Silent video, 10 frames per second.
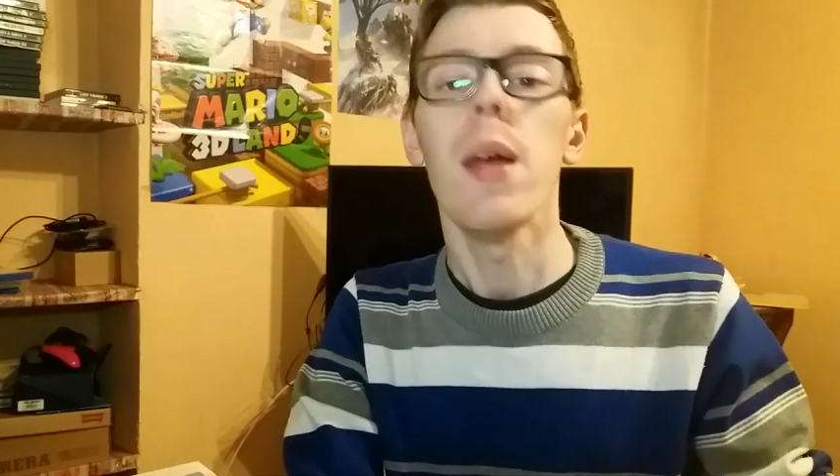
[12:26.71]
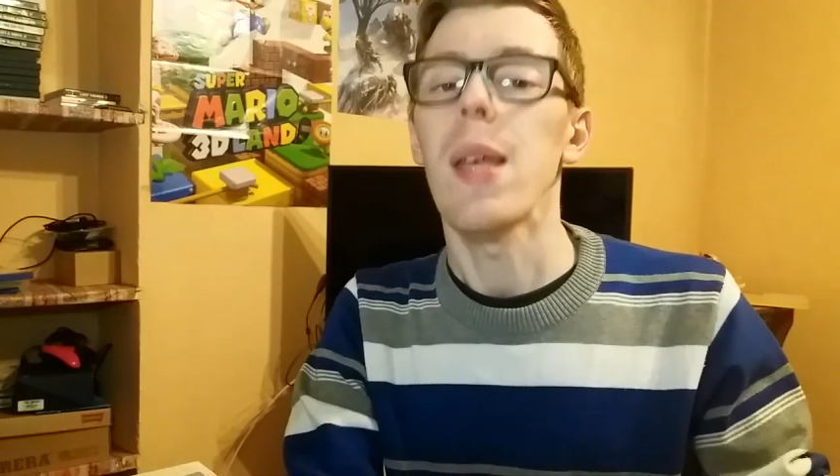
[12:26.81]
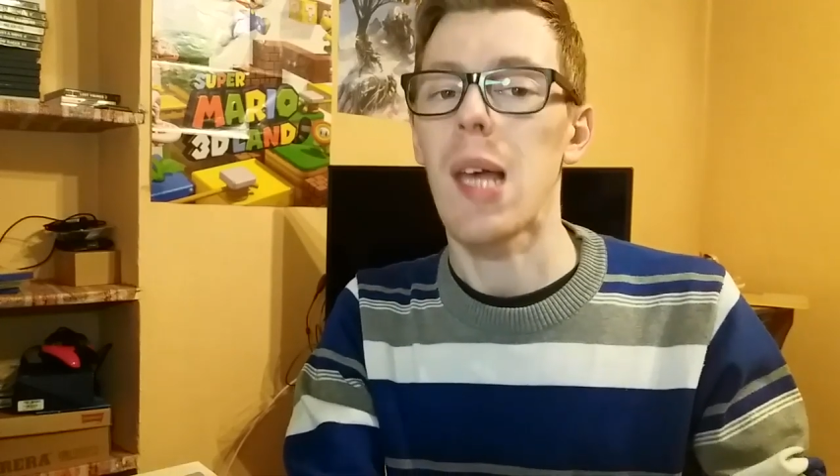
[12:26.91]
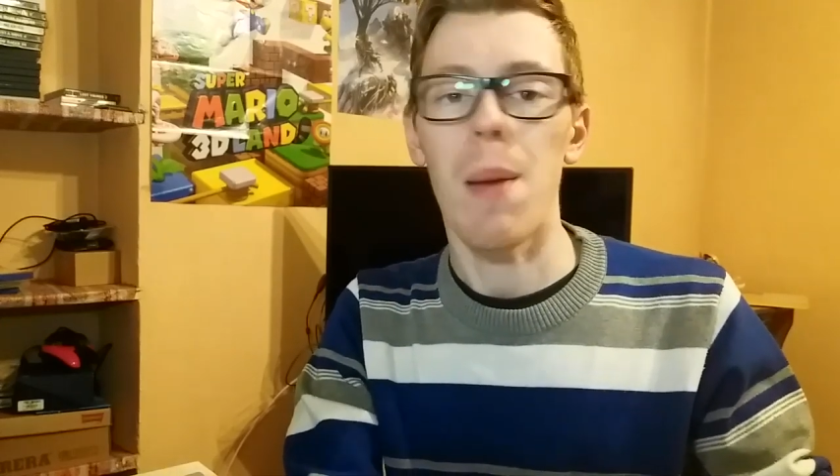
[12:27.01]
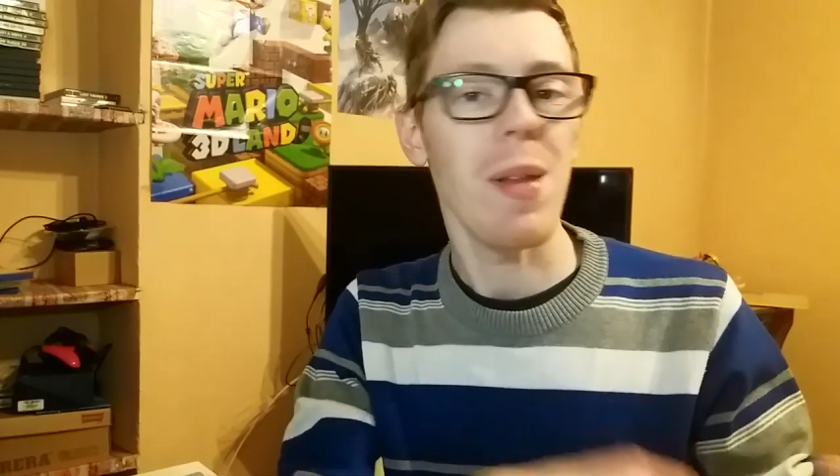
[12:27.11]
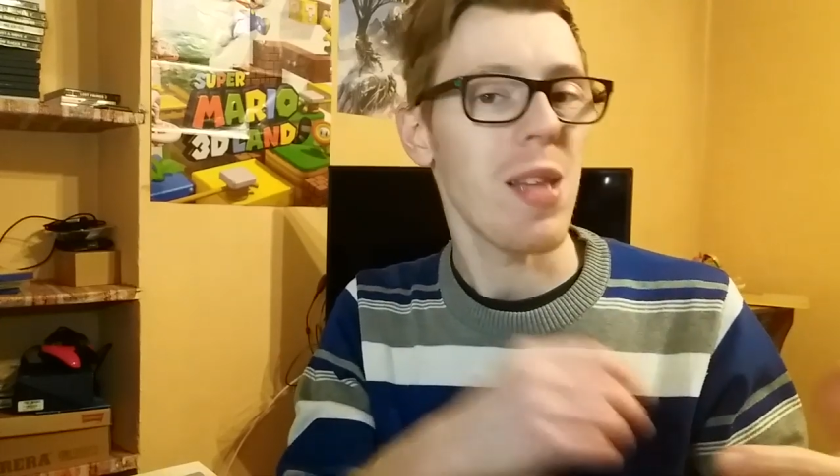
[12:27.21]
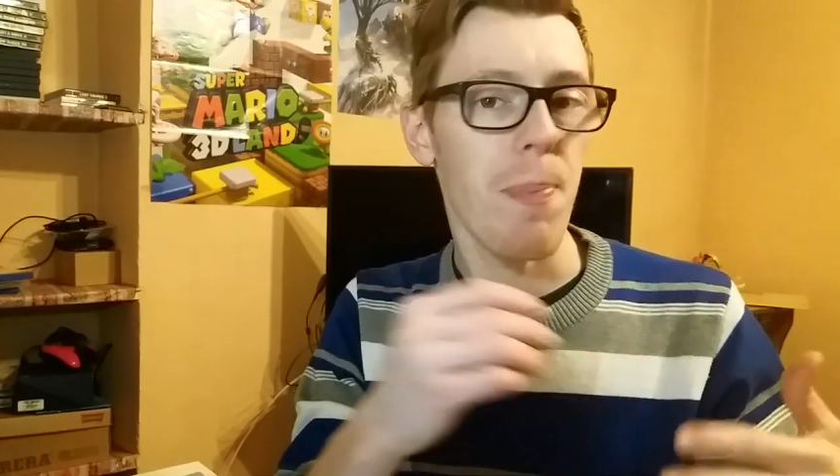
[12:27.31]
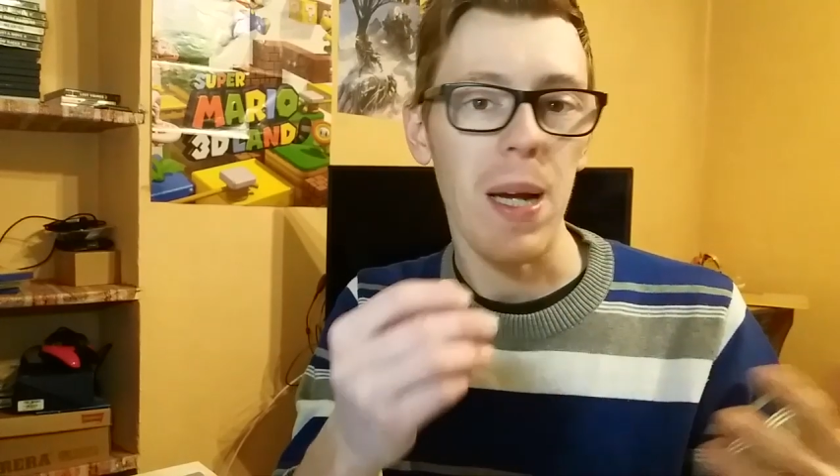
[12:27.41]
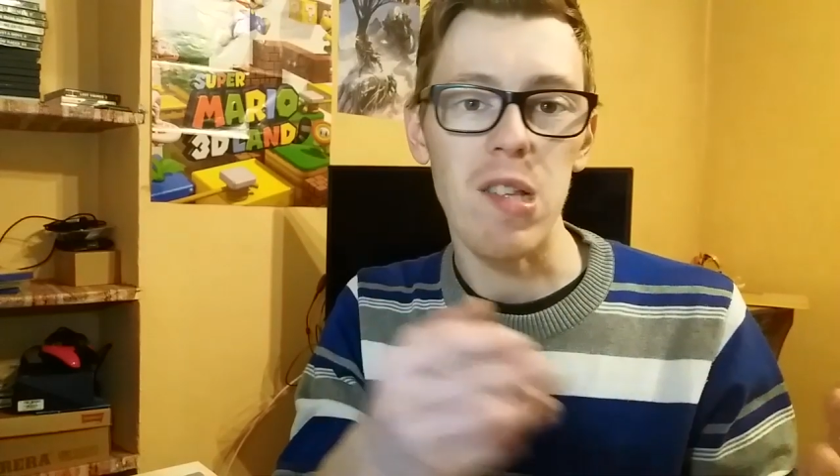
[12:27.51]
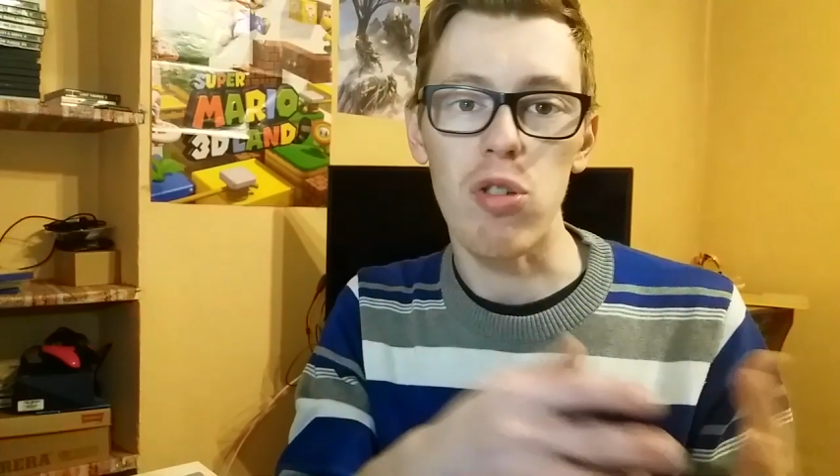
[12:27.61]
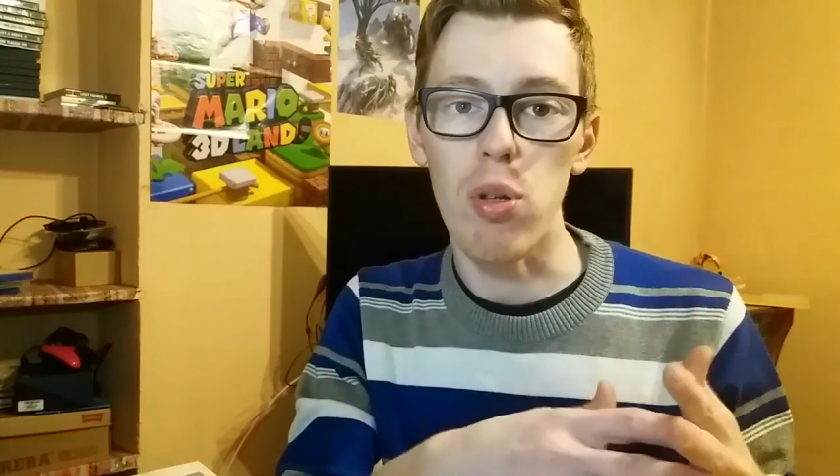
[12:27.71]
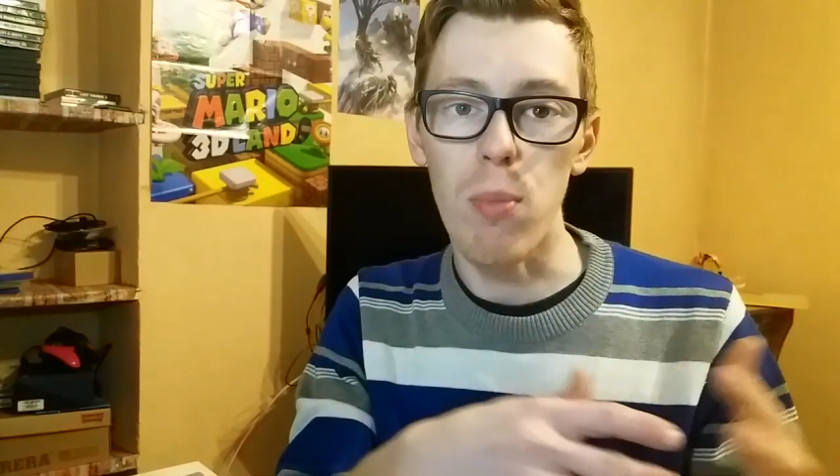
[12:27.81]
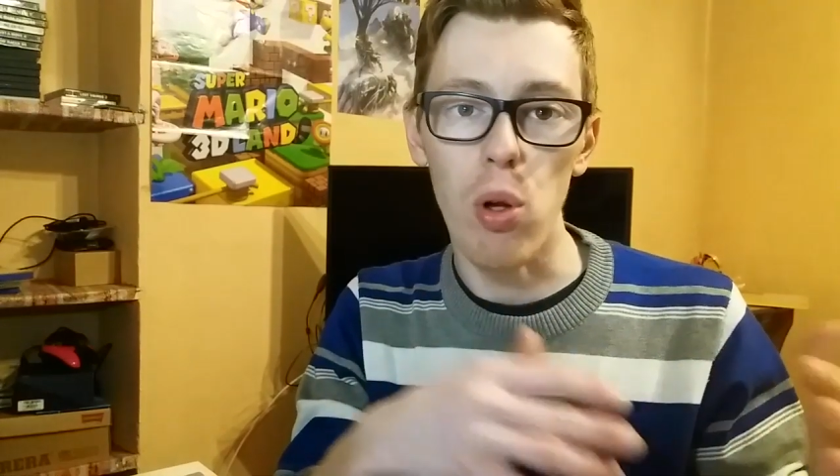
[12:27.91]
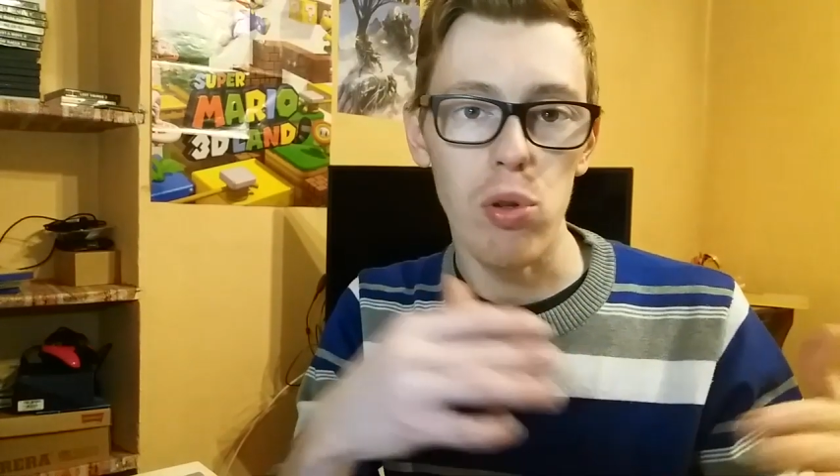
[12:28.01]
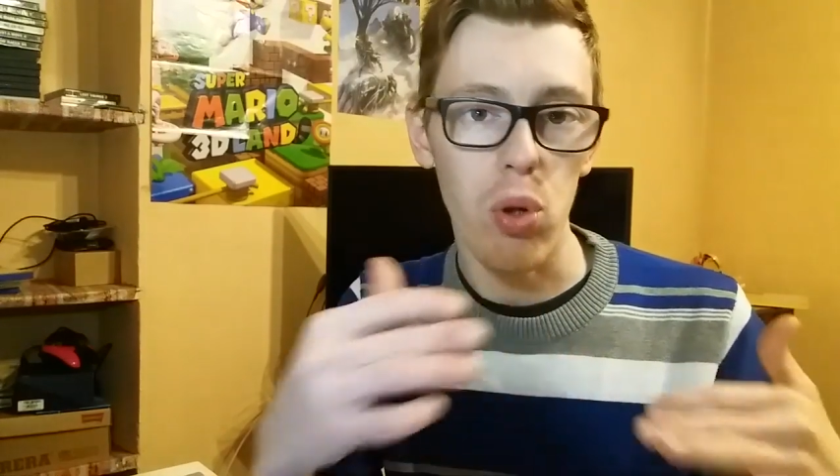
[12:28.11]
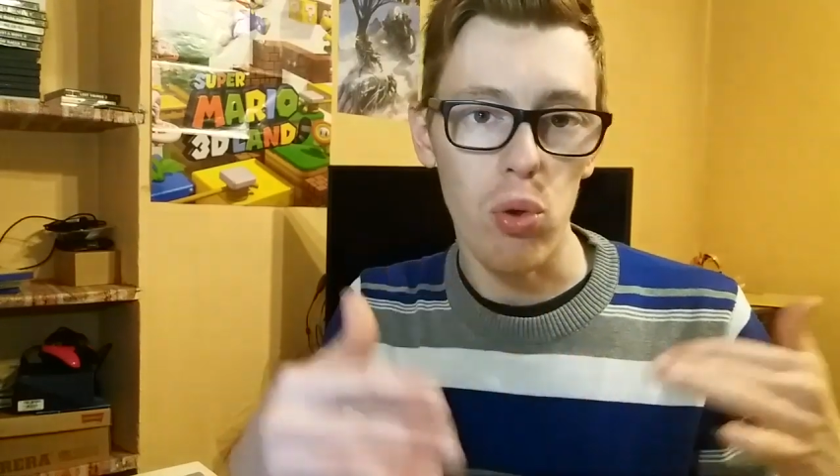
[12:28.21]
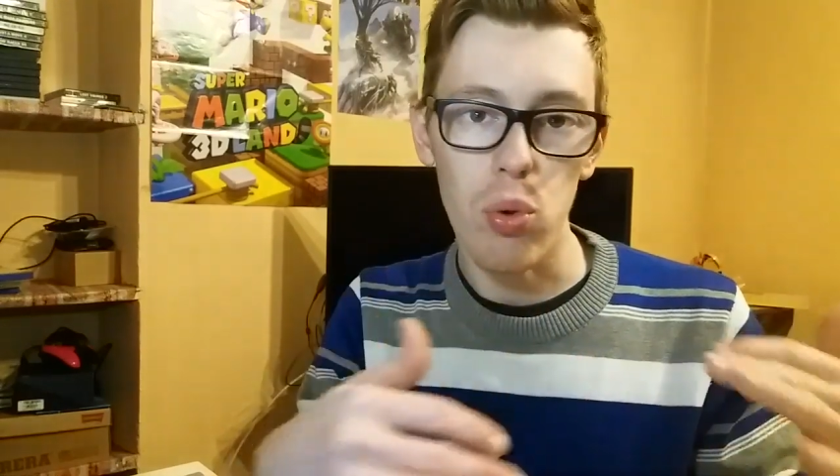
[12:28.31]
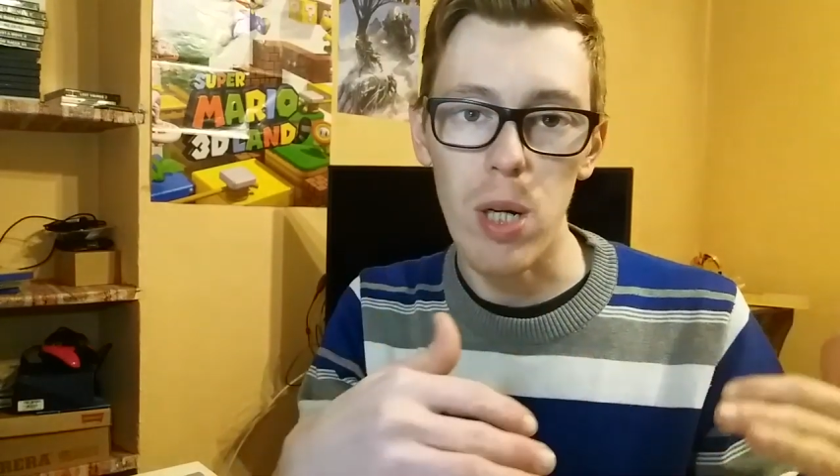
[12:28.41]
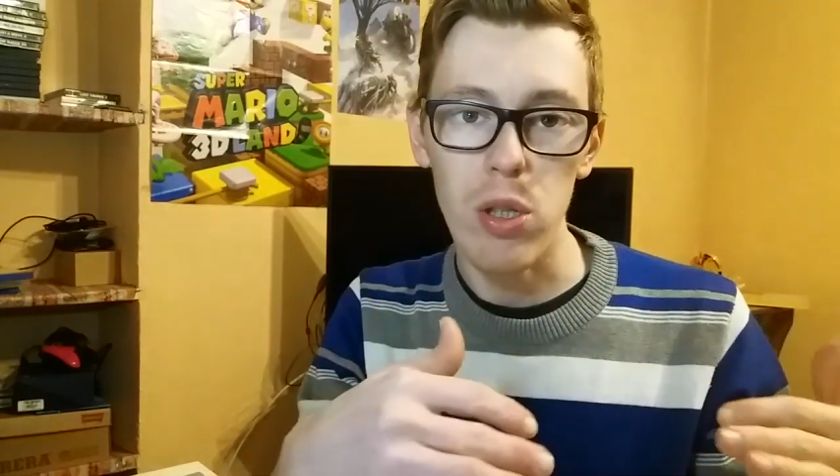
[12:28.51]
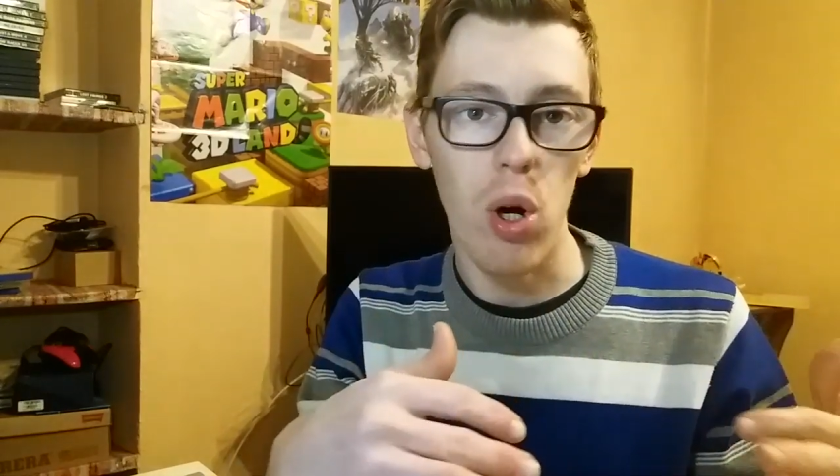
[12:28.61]
Chiaramente i prezzi sono molto
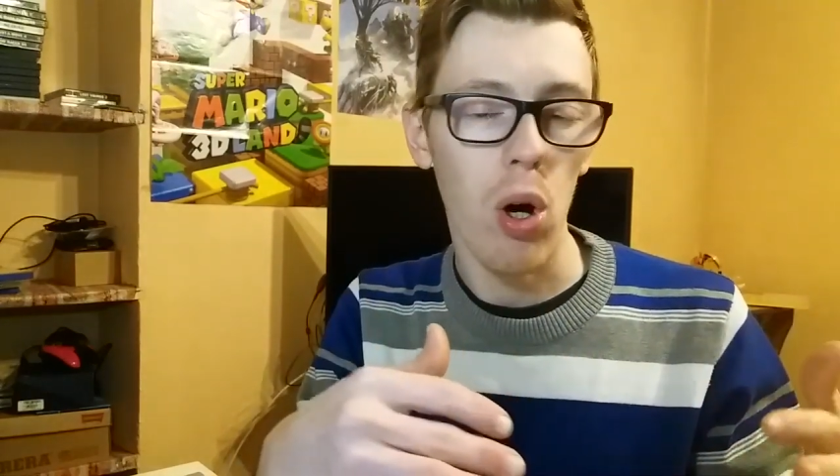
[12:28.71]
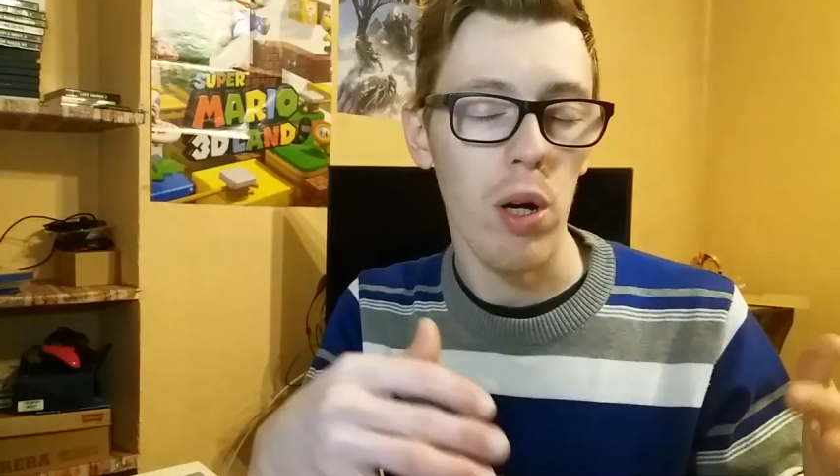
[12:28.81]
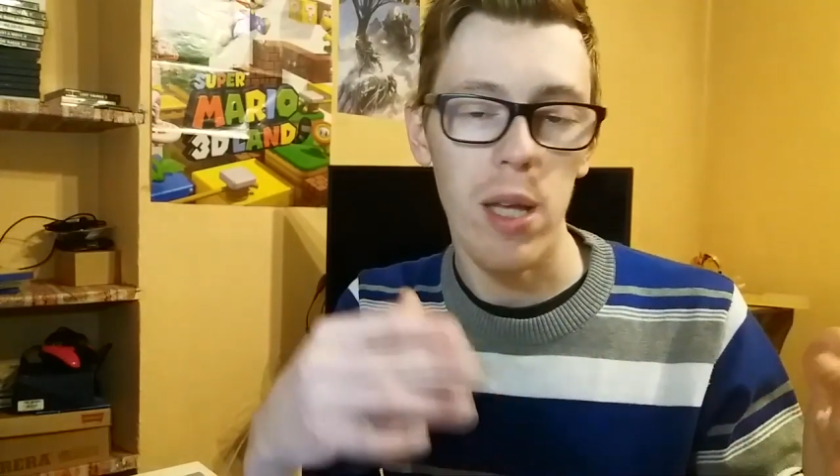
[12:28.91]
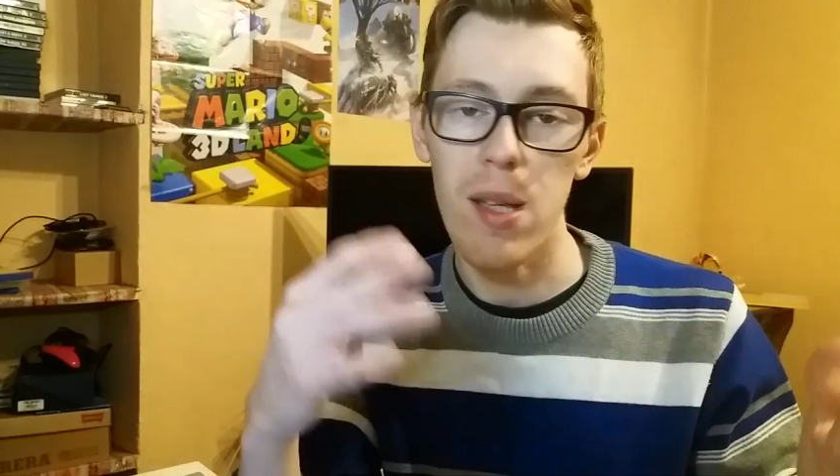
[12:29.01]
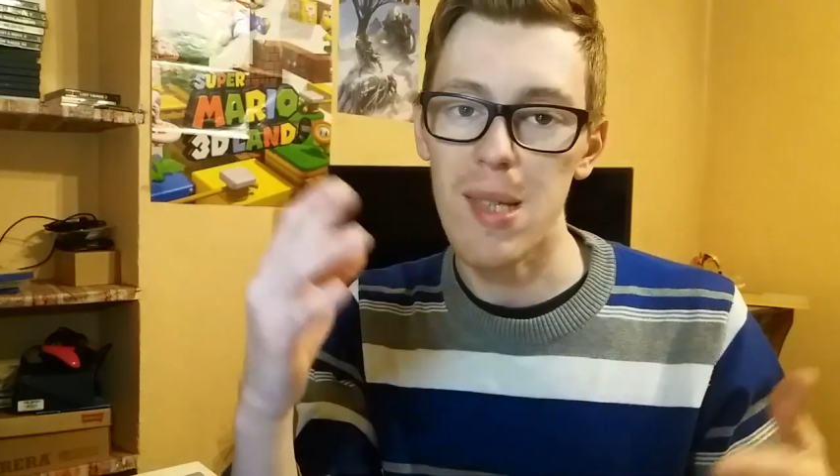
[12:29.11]
ondulatori,